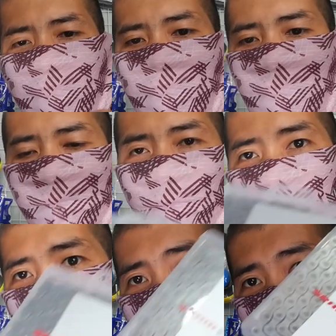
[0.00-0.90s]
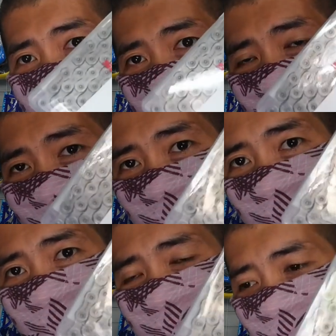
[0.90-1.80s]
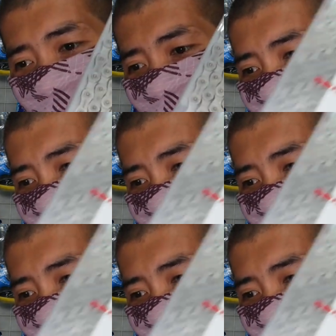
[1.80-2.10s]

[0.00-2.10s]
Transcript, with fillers: Ayan, bubuksan natin niya mamaya. Ayan.